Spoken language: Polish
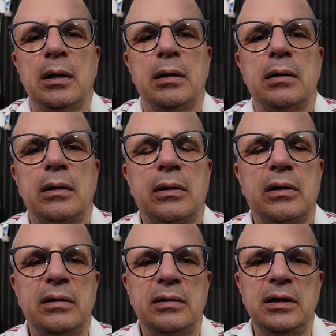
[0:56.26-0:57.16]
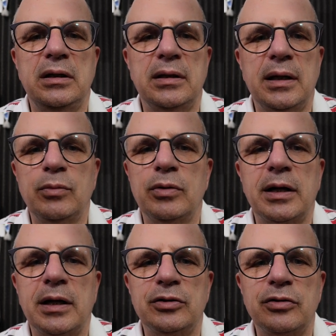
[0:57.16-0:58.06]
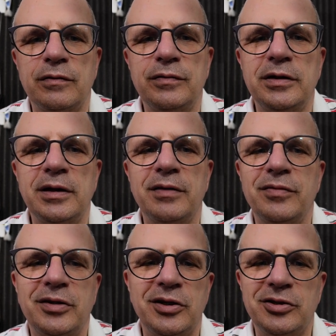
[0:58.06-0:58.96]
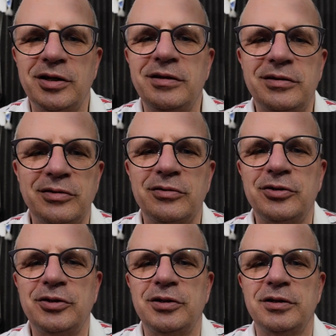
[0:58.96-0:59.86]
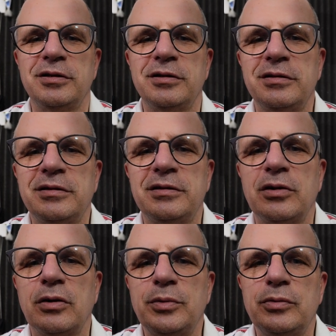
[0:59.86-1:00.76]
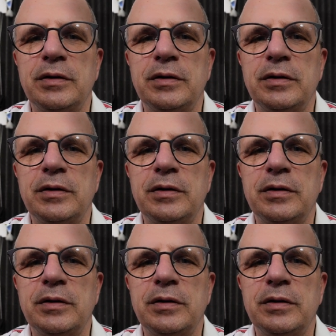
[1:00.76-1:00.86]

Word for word: yy, innemu lekarzowi, nawet jeżeli coś zrobił